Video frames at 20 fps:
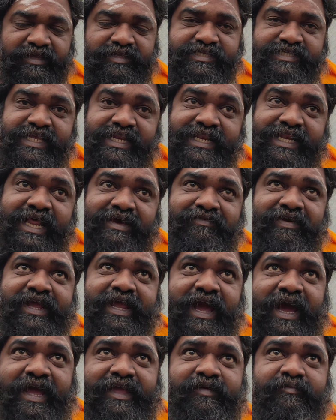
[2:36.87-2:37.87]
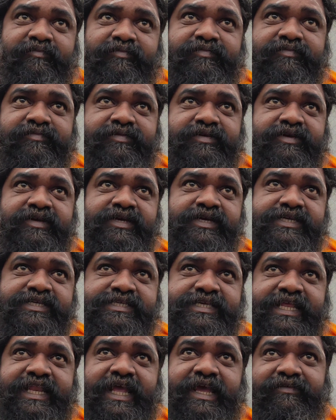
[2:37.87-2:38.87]
சின்ன வெங்காயம்
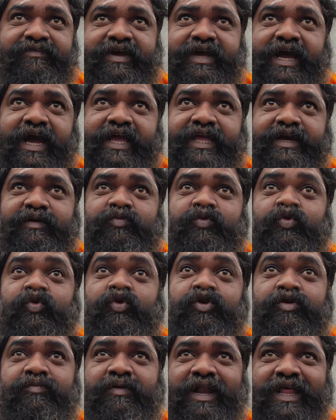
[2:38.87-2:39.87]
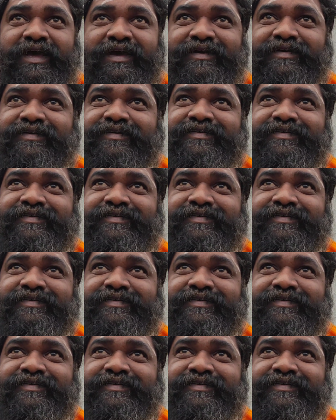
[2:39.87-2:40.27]
சிறிய வெங்காயம் குறுமிளகு